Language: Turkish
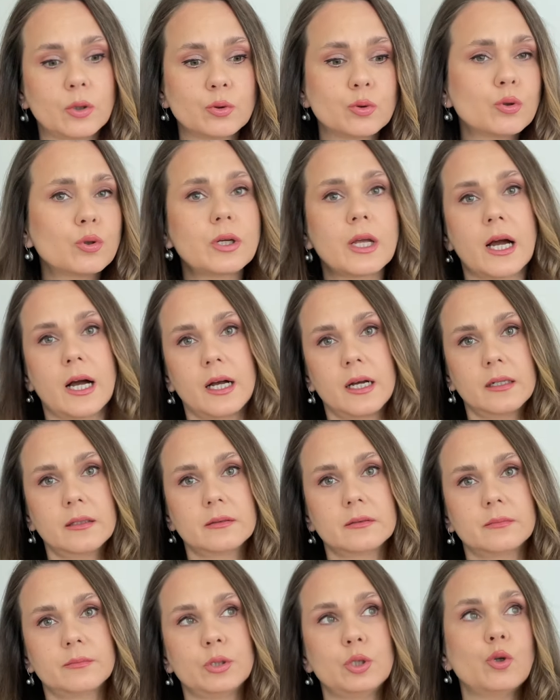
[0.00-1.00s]
dur ya
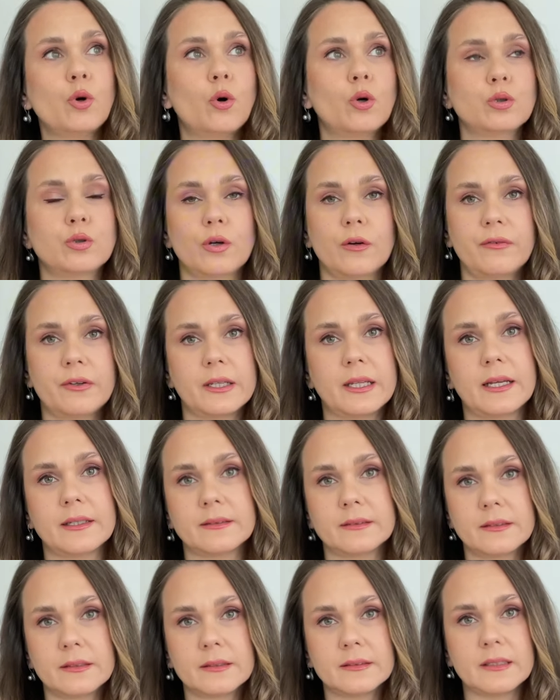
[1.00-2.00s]
bir ne oluyor falan
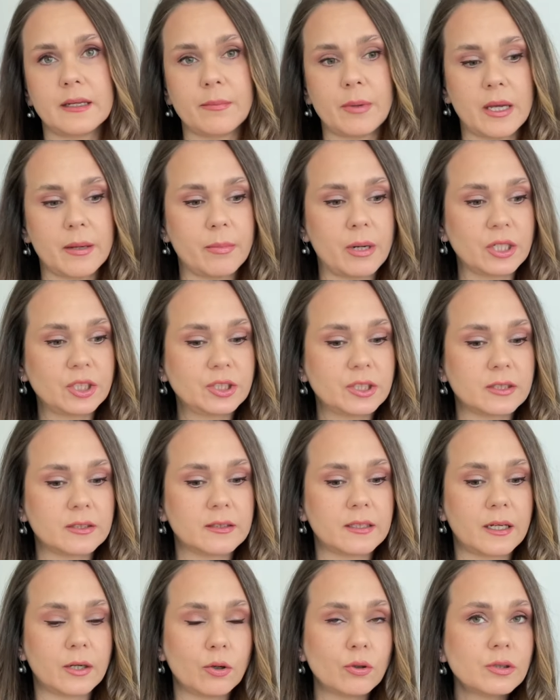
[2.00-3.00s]
demeye başladılar.